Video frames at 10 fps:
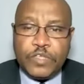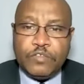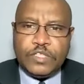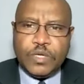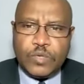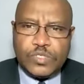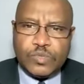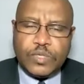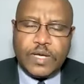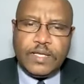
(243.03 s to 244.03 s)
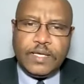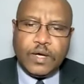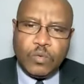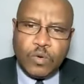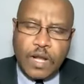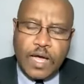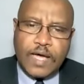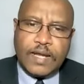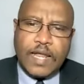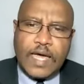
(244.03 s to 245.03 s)
في الدولة السودانية والآن
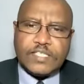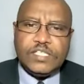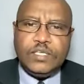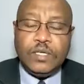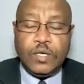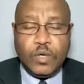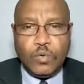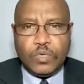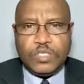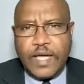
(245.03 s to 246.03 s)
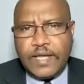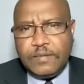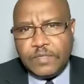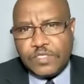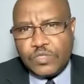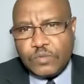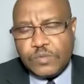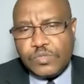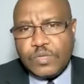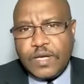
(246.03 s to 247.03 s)
القاصي والداني من الشعوب
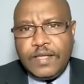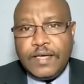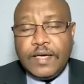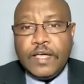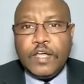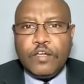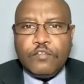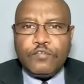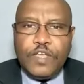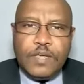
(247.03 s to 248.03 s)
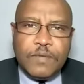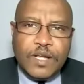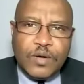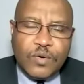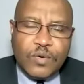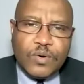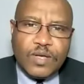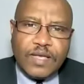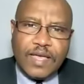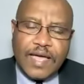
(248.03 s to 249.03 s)
السودانية فهم أنه
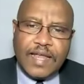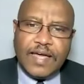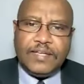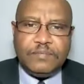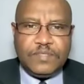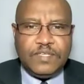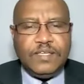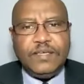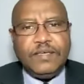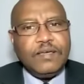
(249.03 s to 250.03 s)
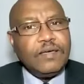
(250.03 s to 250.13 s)
الحرب دي